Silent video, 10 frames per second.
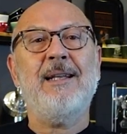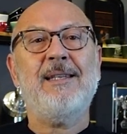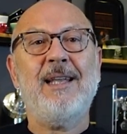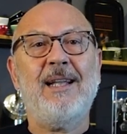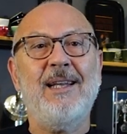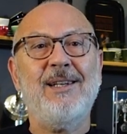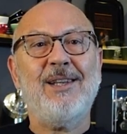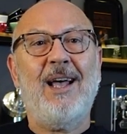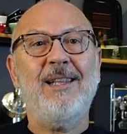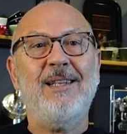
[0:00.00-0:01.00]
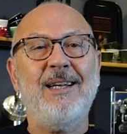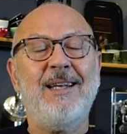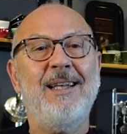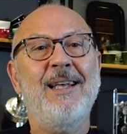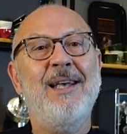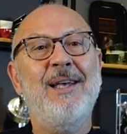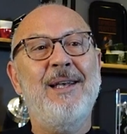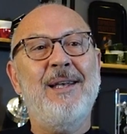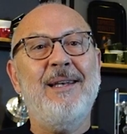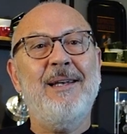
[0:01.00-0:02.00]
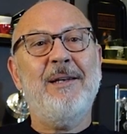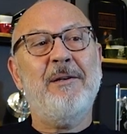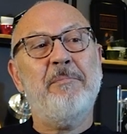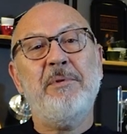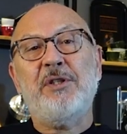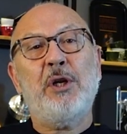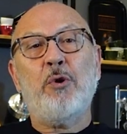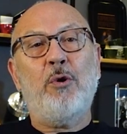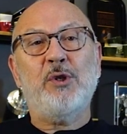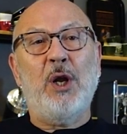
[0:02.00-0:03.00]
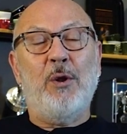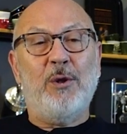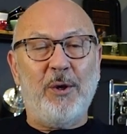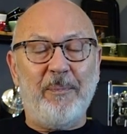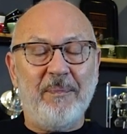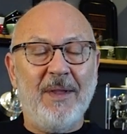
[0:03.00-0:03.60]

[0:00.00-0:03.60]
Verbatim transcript: destekleri sağladık. E, bizce çok güzel oldu.